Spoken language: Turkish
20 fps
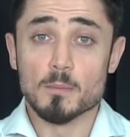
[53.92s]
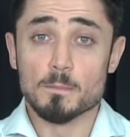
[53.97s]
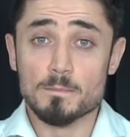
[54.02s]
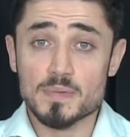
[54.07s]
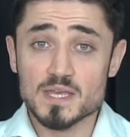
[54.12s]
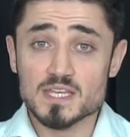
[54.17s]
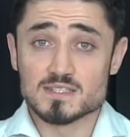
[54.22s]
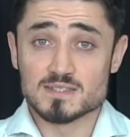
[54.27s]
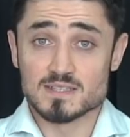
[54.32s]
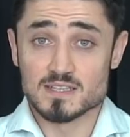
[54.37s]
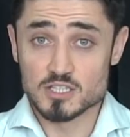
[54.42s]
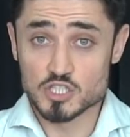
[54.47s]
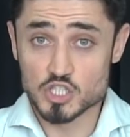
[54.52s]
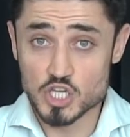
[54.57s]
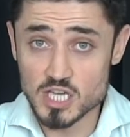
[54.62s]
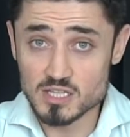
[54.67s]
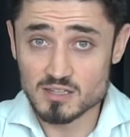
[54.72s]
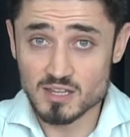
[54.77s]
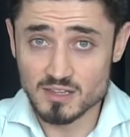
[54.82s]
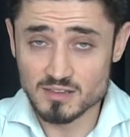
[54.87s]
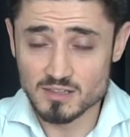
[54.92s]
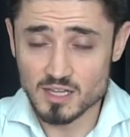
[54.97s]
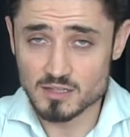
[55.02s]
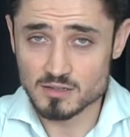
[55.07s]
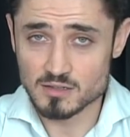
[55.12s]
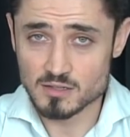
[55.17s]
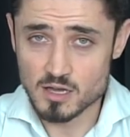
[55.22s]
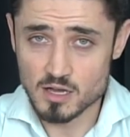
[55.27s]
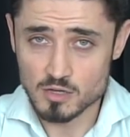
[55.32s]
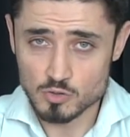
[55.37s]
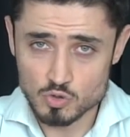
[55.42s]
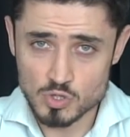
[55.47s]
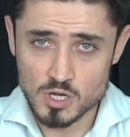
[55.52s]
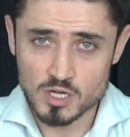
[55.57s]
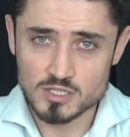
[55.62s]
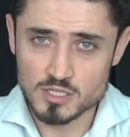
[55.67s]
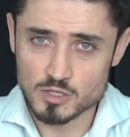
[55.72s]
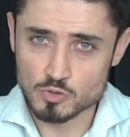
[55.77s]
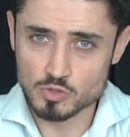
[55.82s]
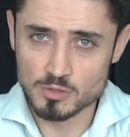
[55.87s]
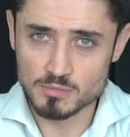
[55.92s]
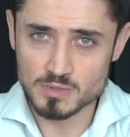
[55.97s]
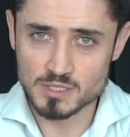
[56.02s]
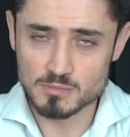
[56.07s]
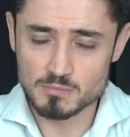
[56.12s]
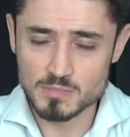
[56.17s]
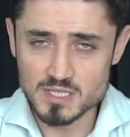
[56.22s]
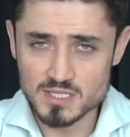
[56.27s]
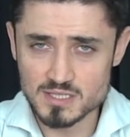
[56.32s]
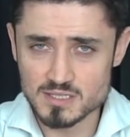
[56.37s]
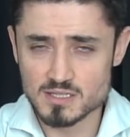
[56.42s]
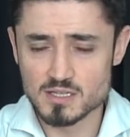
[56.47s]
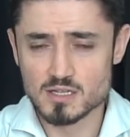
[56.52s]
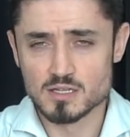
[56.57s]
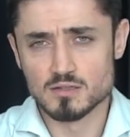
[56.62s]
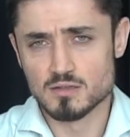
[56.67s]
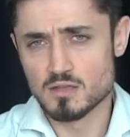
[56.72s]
Biz şeytandan daha günahkar olabilir miyiz?